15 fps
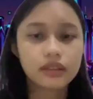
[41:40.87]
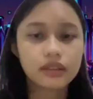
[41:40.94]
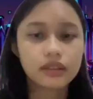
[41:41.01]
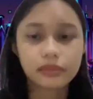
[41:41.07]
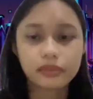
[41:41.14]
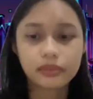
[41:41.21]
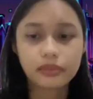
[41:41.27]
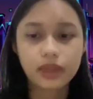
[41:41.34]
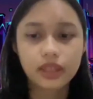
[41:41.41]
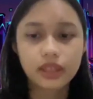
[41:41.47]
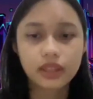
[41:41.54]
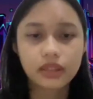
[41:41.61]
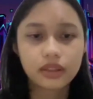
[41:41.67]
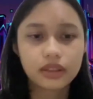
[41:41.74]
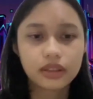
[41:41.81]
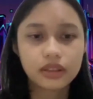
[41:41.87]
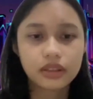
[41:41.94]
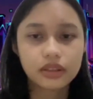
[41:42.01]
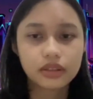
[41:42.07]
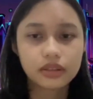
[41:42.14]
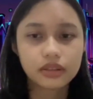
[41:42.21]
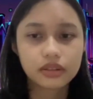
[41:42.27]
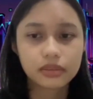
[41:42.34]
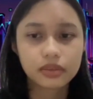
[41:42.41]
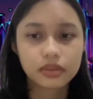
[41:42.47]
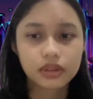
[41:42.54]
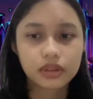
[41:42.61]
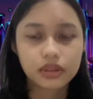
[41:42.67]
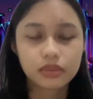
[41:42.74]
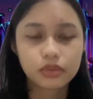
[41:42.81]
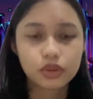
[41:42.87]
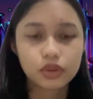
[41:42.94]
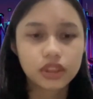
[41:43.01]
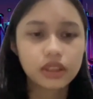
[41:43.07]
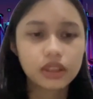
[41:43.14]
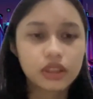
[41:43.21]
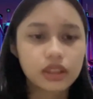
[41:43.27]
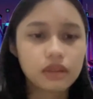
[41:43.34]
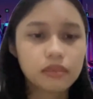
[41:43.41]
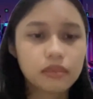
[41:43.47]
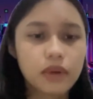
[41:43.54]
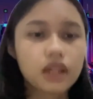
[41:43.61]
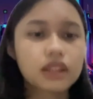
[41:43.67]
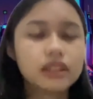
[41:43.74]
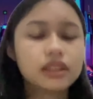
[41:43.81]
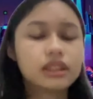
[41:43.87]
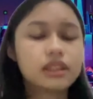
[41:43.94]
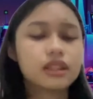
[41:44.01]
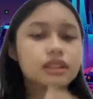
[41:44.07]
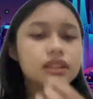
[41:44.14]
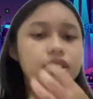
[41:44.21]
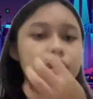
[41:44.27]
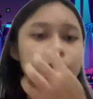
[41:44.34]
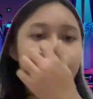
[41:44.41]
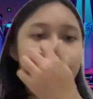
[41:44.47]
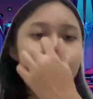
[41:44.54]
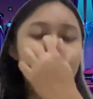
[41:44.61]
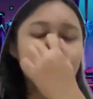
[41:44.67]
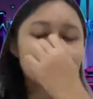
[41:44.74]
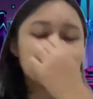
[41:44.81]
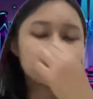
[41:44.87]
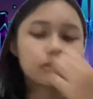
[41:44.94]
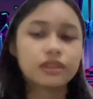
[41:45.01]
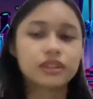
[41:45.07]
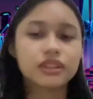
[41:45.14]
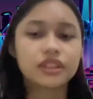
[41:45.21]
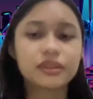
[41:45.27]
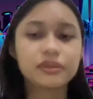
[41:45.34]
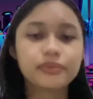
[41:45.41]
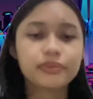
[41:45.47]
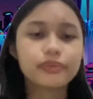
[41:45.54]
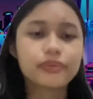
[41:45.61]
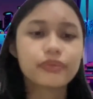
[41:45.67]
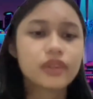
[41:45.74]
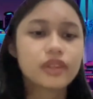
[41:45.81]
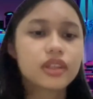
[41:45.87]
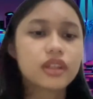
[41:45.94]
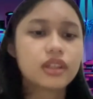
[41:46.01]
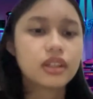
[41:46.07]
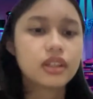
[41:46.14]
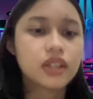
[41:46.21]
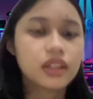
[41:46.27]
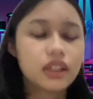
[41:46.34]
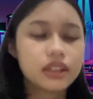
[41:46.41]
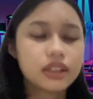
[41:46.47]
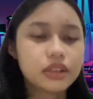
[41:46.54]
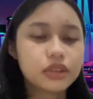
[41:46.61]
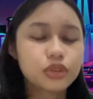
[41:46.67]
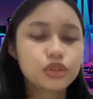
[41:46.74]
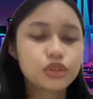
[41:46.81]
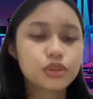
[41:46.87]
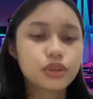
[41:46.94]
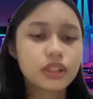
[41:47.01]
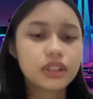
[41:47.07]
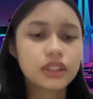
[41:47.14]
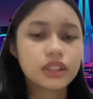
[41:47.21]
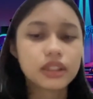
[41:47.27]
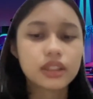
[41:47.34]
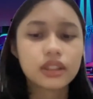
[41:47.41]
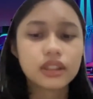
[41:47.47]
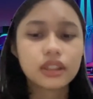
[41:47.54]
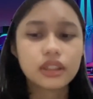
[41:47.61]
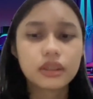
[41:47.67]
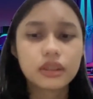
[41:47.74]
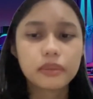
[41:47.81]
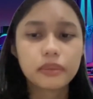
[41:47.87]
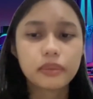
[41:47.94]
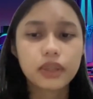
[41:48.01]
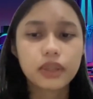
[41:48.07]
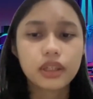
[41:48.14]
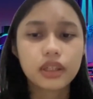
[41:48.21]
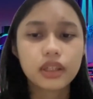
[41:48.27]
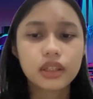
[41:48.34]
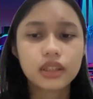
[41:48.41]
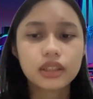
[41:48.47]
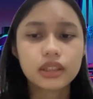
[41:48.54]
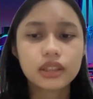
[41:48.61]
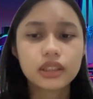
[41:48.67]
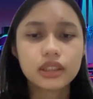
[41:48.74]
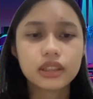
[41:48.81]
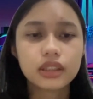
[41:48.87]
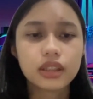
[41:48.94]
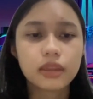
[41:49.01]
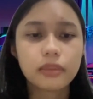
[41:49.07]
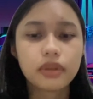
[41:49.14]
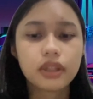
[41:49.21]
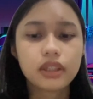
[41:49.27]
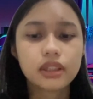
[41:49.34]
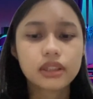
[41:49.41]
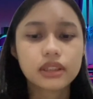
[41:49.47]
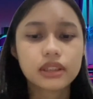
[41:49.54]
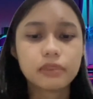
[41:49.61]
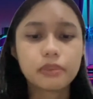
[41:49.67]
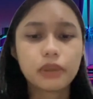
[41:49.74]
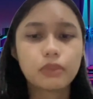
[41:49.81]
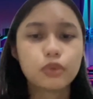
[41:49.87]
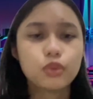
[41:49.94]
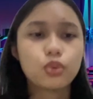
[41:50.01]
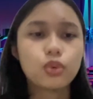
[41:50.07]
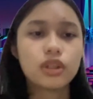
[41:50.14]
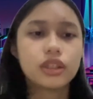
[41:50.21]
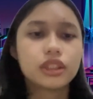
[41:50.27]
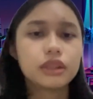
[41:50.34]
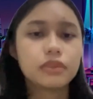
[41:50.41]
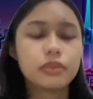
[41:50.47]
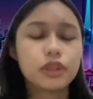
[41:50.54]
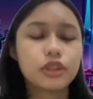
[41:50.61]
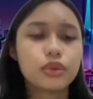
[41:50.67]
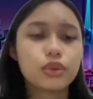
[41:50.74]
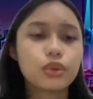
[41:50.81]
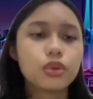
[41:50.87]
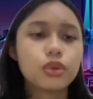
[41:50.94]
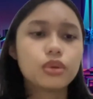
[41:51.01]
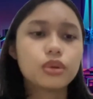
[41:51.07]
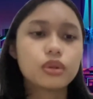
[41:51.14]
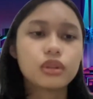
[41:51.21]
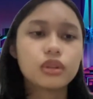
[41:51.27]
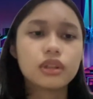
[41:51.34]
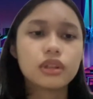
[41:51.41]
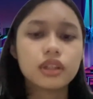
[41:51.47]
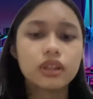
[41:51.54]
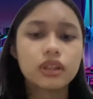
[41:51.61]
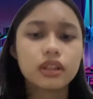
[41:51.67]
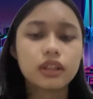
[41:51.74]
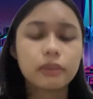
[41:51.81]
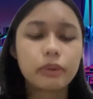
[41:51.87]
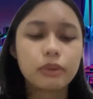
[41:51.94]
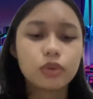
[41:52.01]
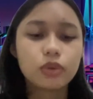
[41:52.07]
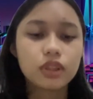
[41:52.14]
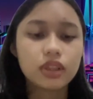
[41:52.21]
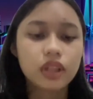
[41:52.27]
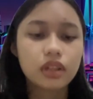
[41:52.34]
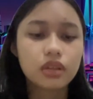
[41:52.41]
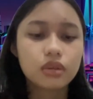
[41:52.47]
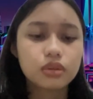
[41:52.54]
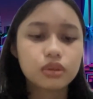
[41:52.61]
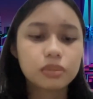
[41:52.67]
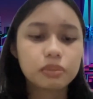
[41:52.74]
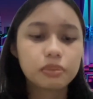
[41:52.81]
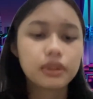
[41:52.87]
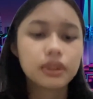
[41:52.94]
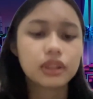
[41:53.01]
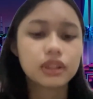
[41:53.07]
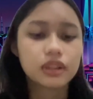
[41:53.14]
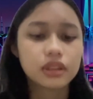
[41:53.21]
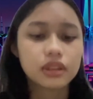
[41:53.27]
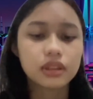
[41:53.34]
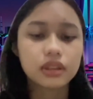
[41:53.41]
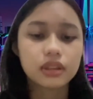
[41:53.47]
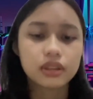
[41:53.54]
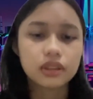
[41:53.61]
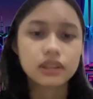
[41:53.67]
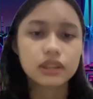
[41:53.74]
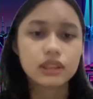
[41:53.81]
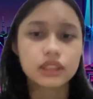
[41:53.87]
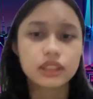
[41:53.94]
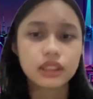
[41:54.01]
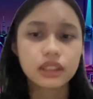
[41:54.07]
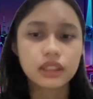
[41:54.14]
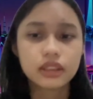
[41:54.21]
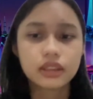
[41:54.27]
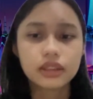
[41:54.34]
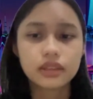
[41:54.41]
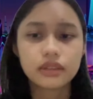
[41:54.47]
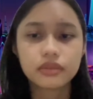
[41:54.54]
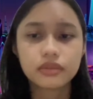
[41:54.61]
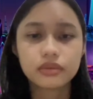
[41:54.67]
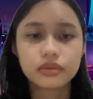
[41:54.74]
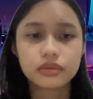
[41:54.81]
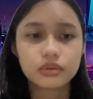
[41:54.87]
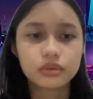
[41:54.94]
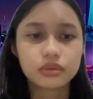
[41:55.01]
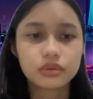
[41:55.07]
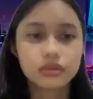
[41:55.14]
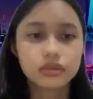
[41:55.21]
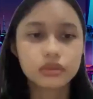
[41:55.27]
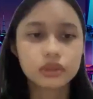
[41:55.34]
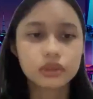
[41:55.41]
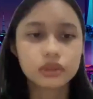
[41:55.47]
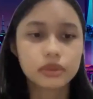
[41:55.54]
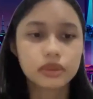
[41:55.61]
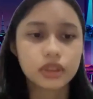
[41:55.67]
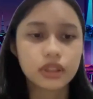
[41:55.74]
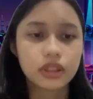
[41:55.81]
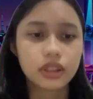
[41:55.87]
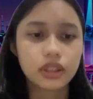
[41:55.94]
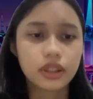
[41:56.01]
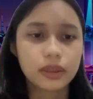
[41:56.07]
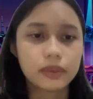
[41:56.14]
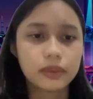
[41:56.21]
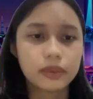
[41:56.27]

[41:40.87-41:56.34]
pakai ini mungkin bakal dijelasin di bab 2 ya sebenarnya. Ada susunannya nanti bakal kita bahas di bab 2 jadi besok. Tapi mungkin aku spill sedikit. Sebentar ya.